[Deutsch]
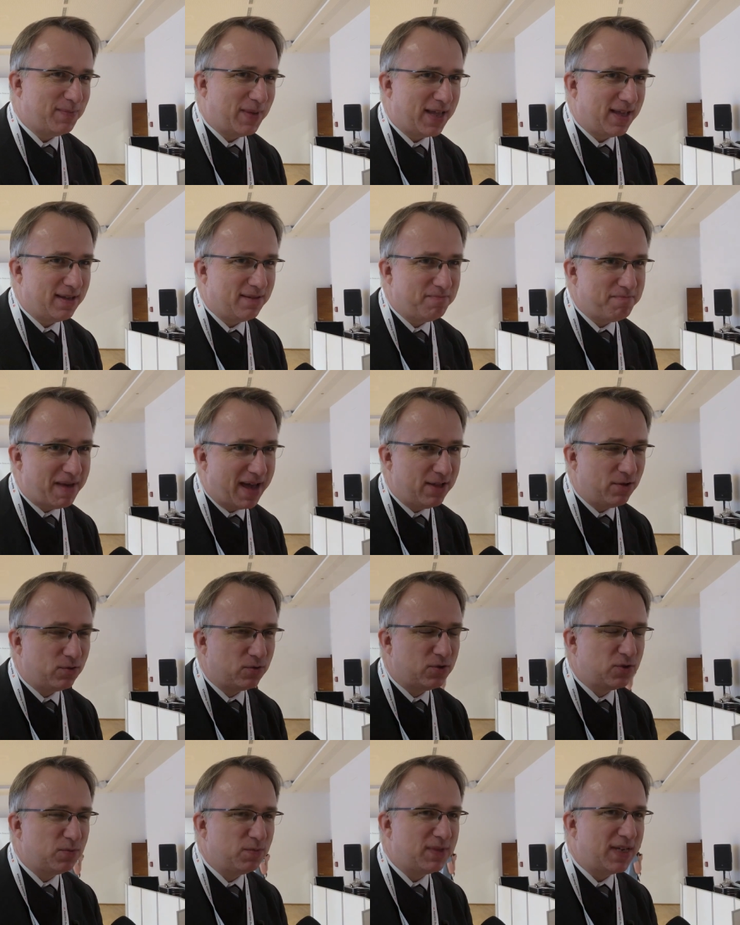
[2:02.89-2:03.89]
meine
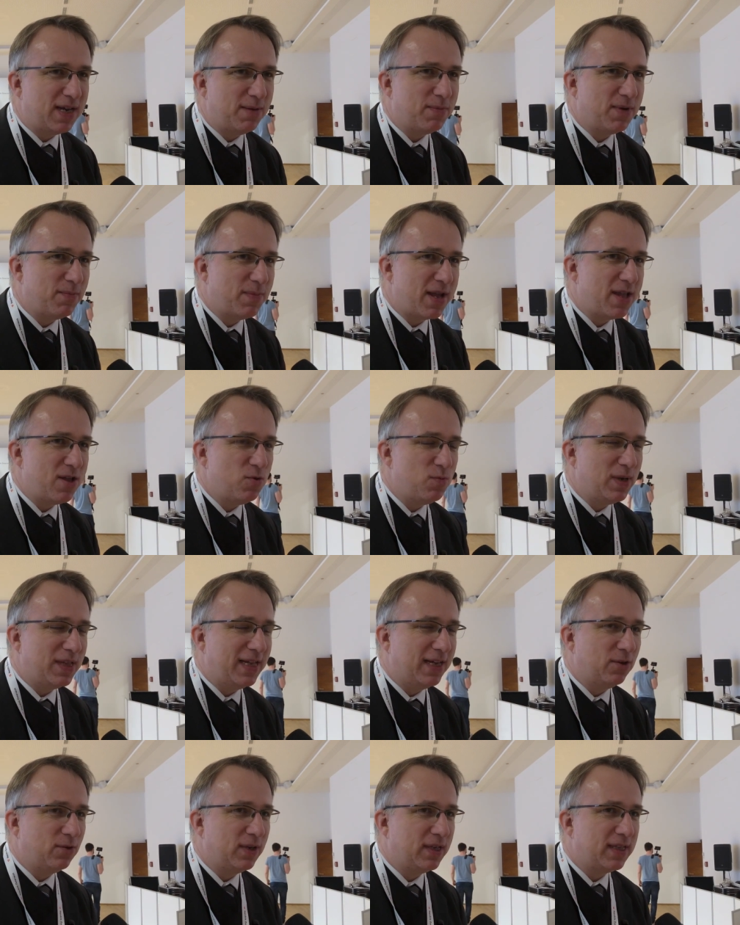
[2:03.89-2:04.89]
Meinung zum Thema, meine
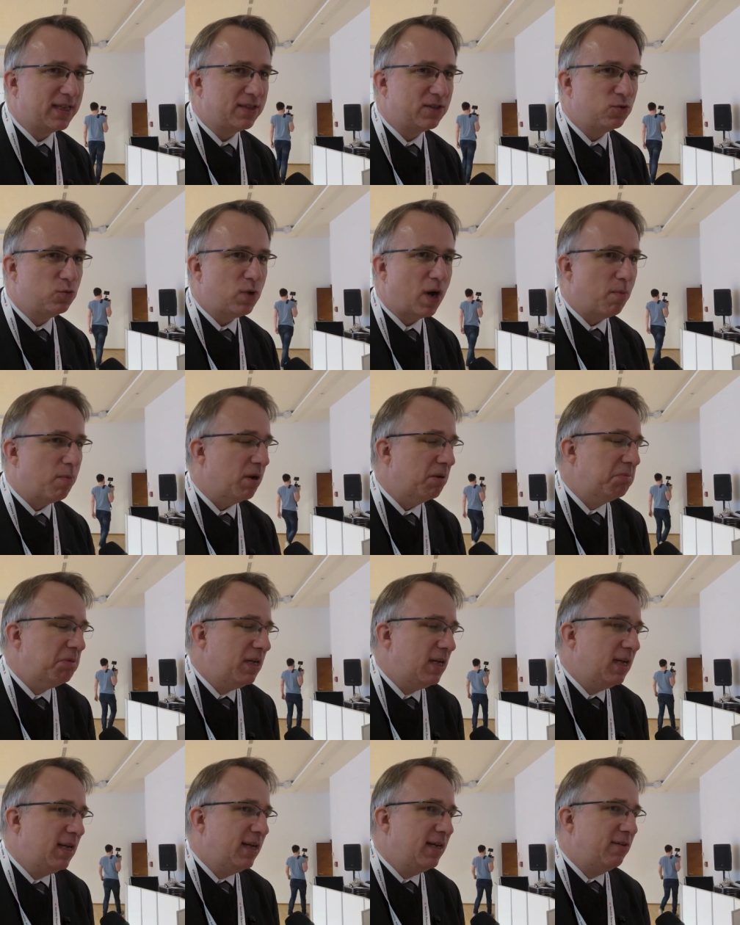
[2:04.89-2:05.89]
Überlegungen dazu, aber
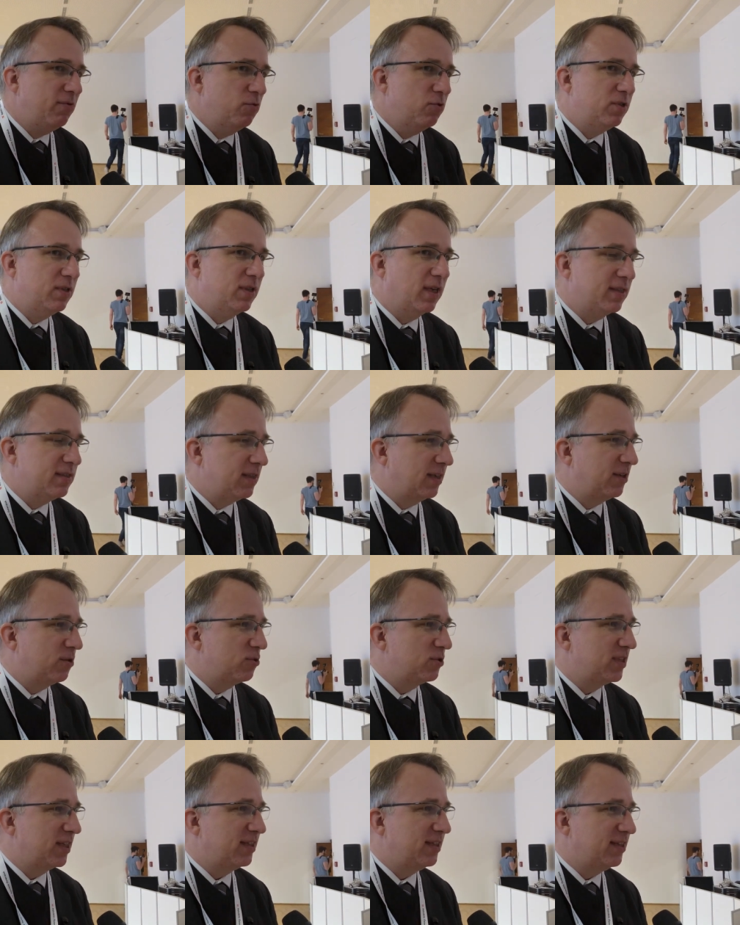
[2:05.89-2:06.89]
ich will sie da jetzt nicht
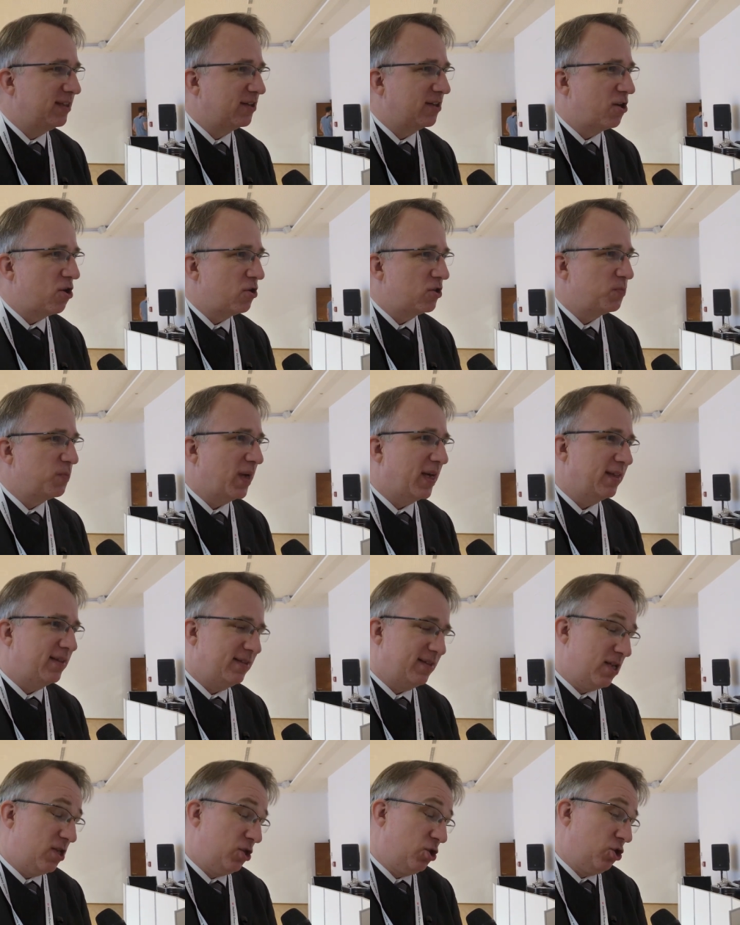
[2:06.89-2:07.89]
großartig
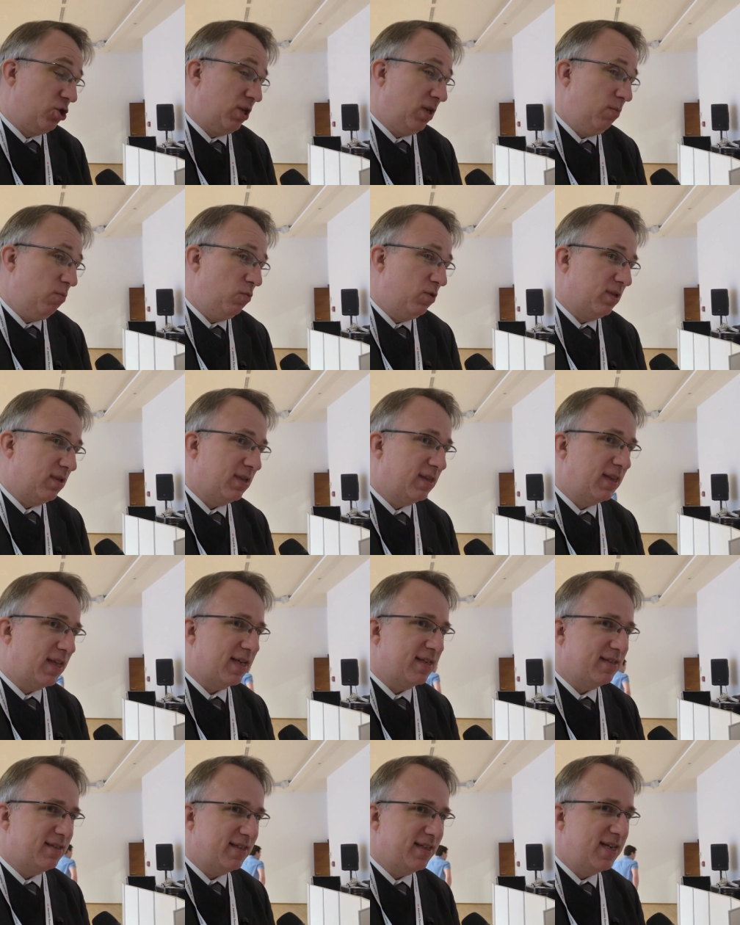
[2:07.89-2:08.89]
ausbreiten. Es stimmt,
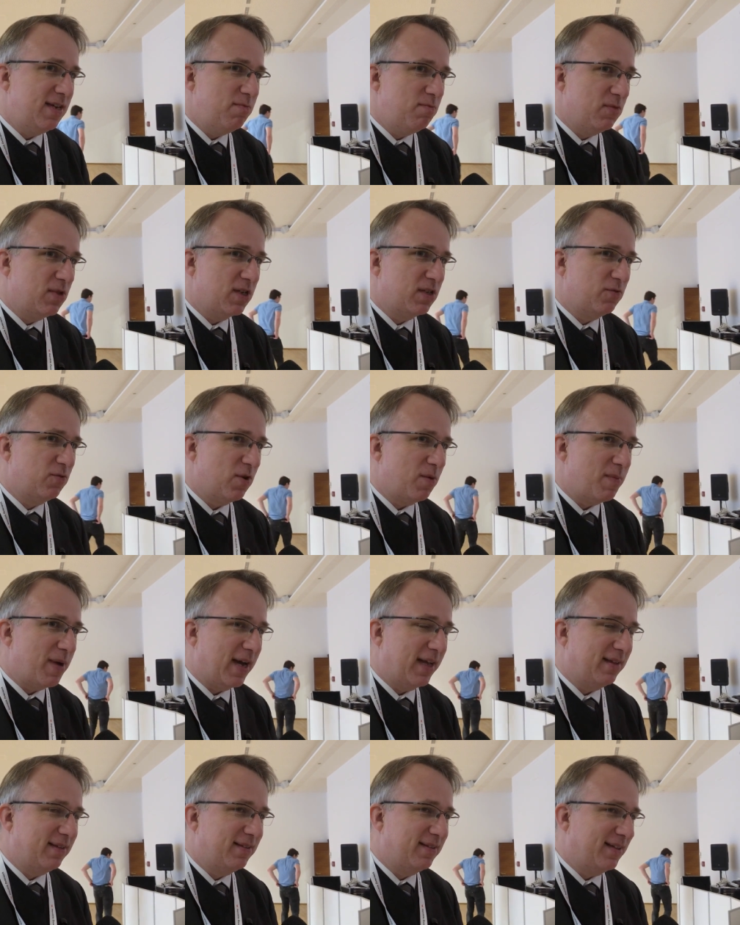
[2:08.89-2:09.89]
dass ihm das
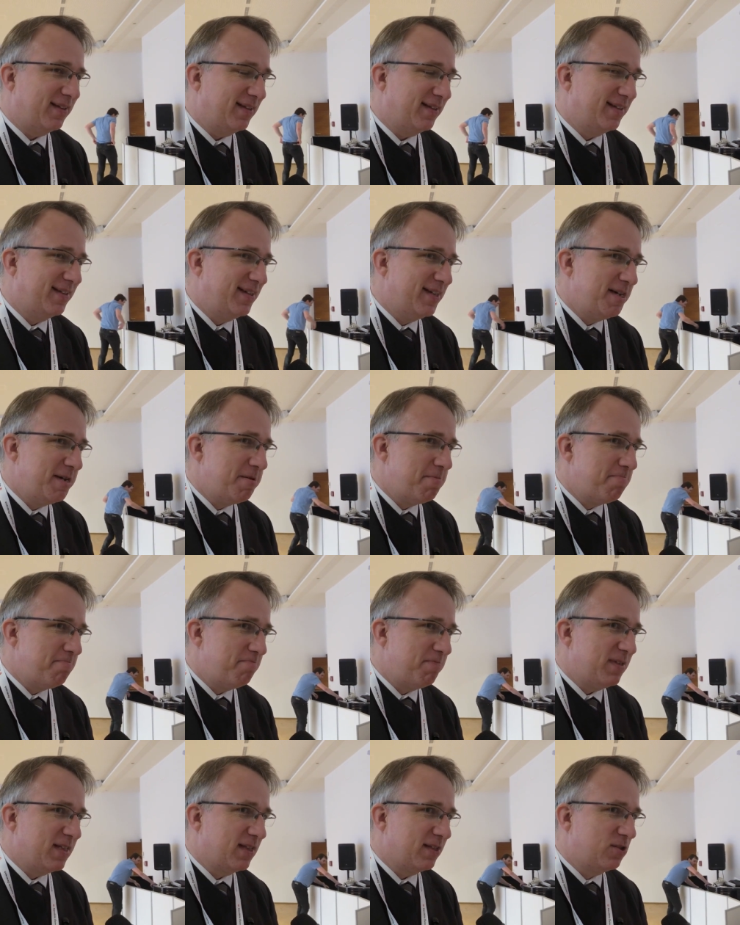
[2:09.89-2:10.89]
Format äh, ein
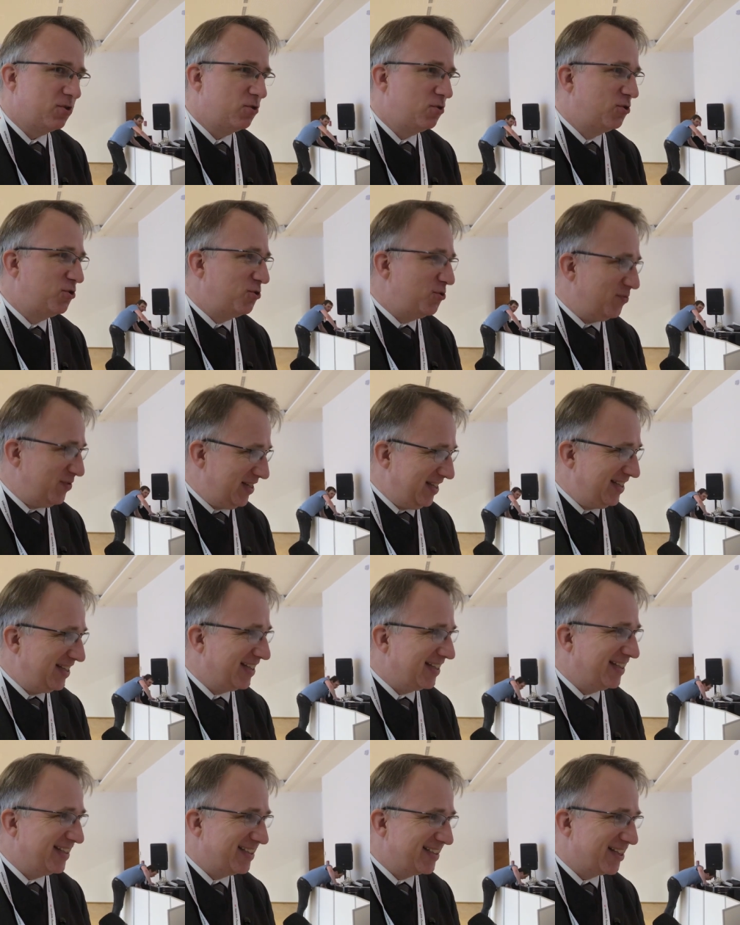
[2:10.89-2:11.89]
bisschen
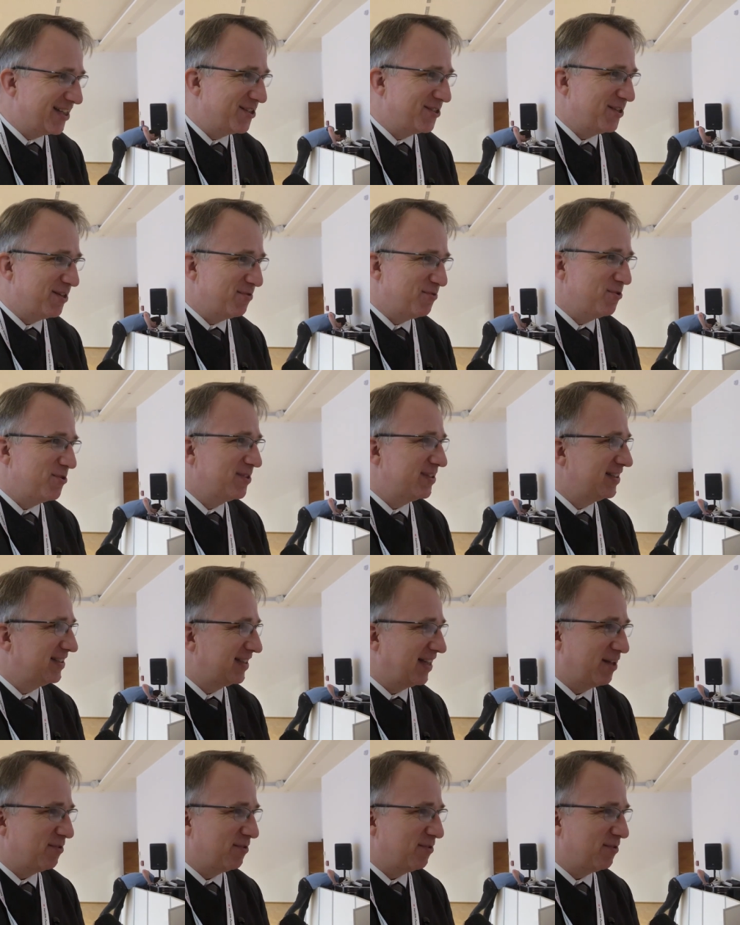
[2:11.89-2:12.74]
zuwider ist, also er fühlt sich da